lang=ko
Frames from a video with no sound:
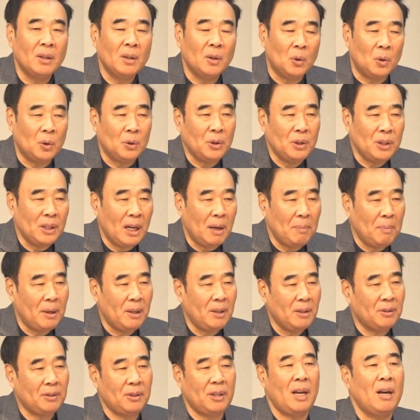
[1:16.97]
오늘도
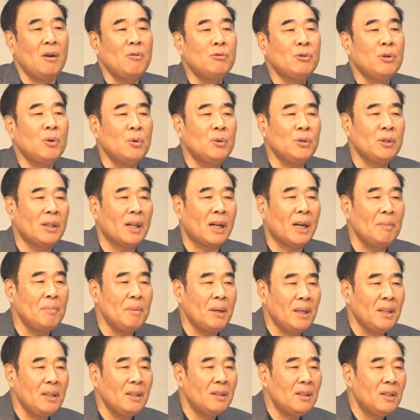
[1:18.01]
예배를 때우러 온
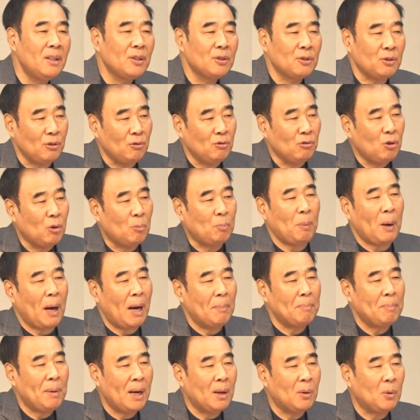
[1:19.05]
사람이 전국
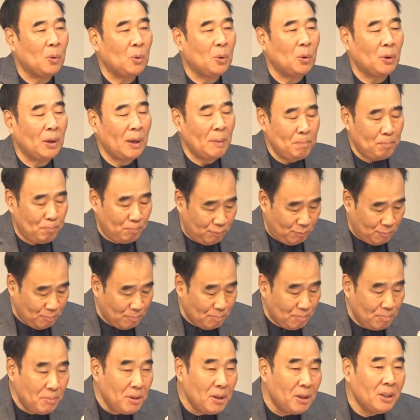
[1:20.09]
방방곡곡에
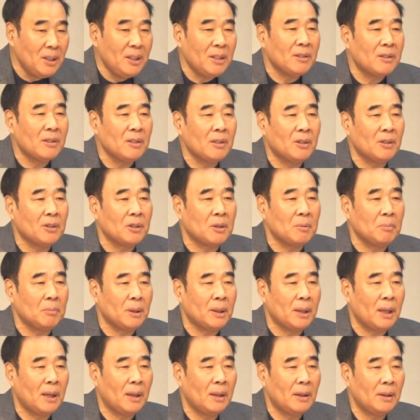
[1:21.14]
분명히 있을
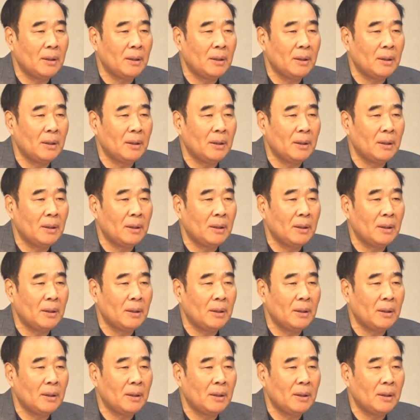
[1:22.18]
것입니다.